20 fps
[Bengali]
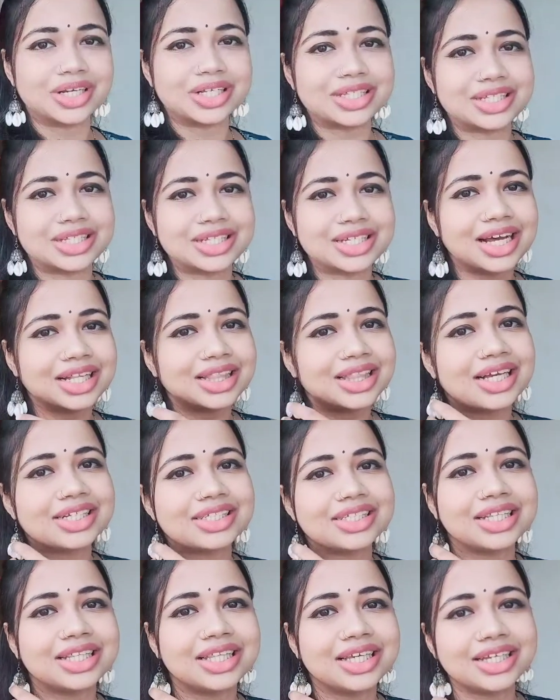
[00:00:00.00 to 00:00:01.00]
করেছি আর
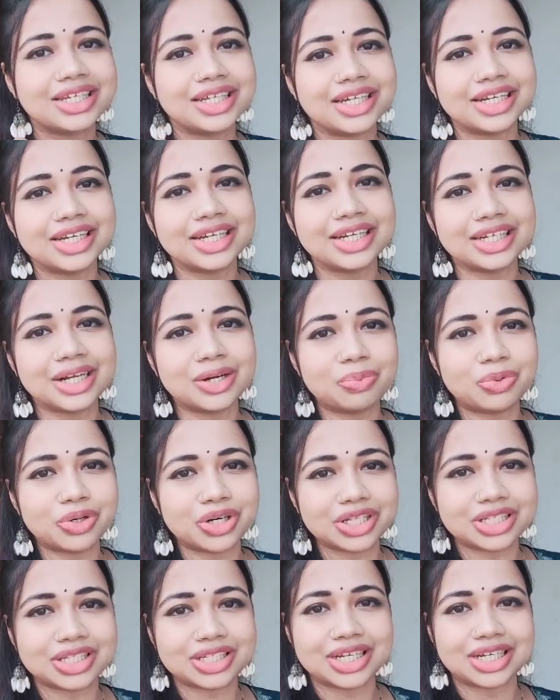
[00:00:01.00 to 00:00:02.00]
তার সাথে ইয়ারিংটাও
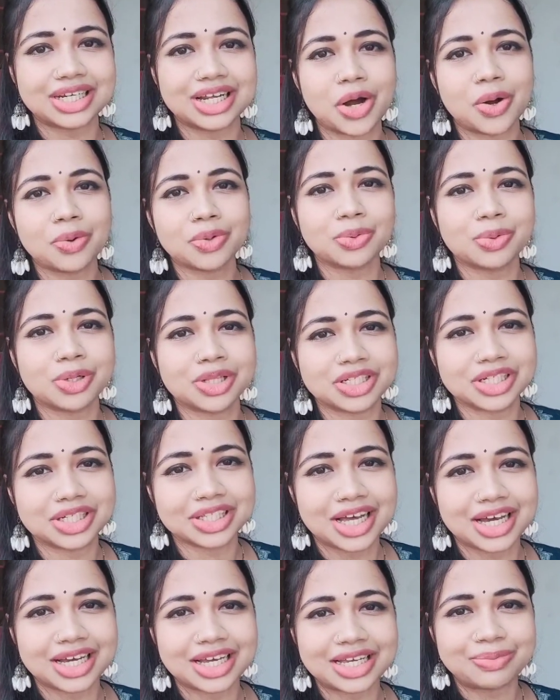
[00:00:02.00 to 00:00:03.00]
পরেছি এটাও তোমাদের
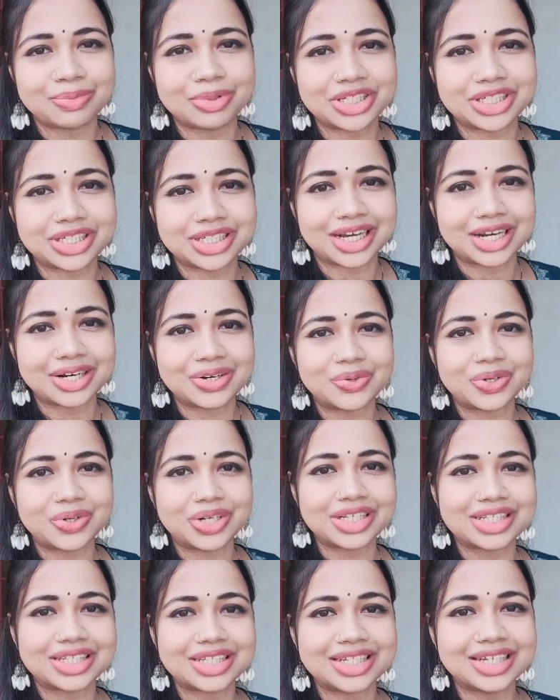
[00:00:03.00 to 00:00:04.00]
সাথে আগে আমি শেয়ার
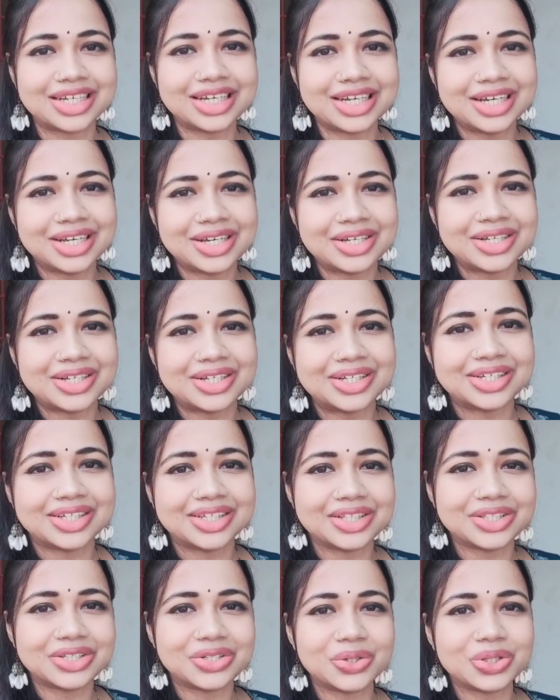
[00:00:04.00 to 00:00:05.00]
করেছি
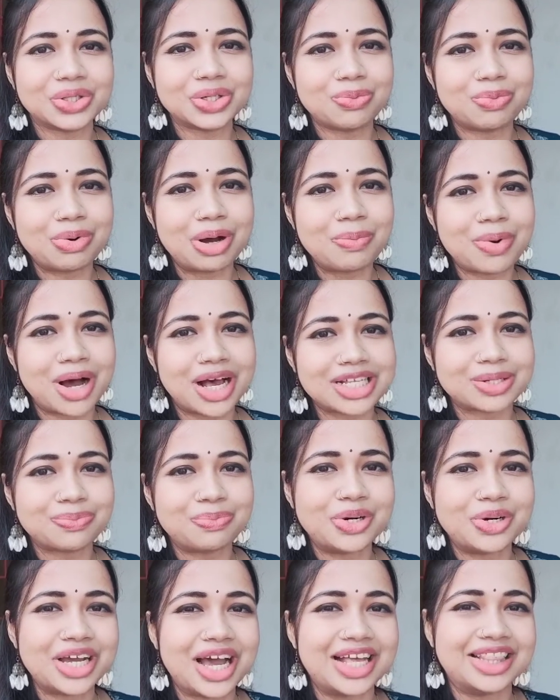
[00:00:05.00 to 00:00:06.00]
যদিও বা মাস্ক
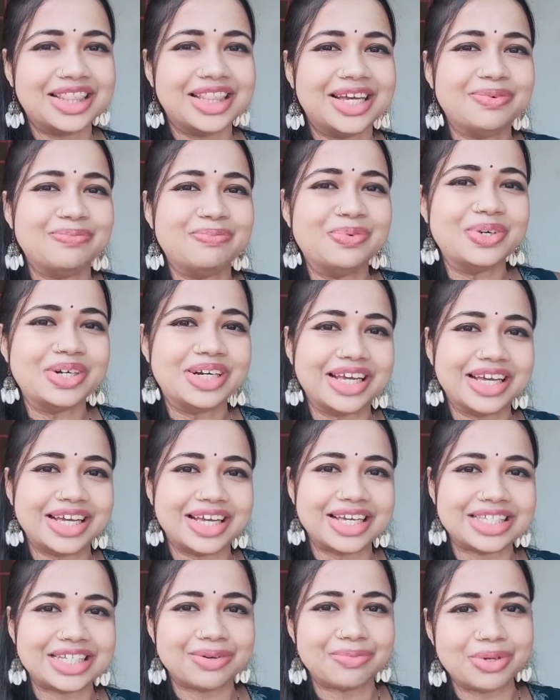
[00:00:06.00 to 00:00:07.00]
পরে অর্ধেক মুখ
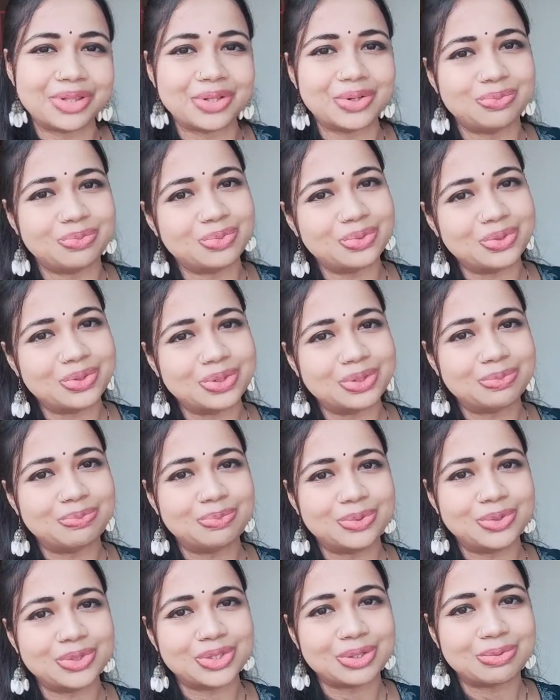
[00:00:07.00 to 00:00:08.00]
ঢেকেই যাবে তবুও
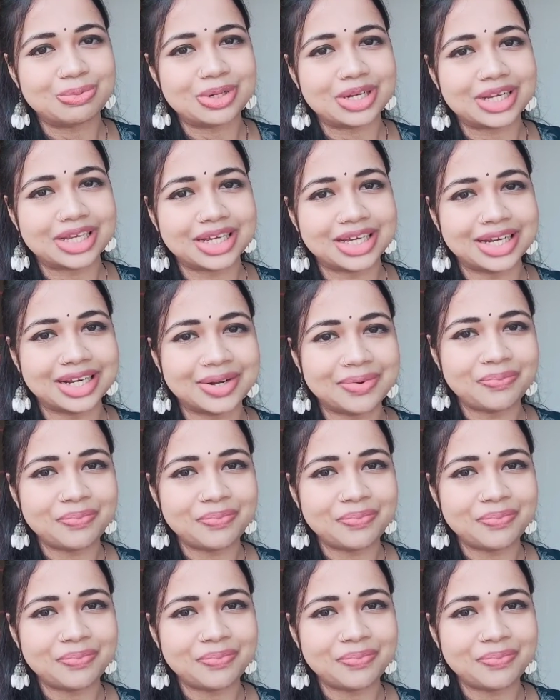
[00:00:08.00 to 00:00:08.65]
পুজো বলে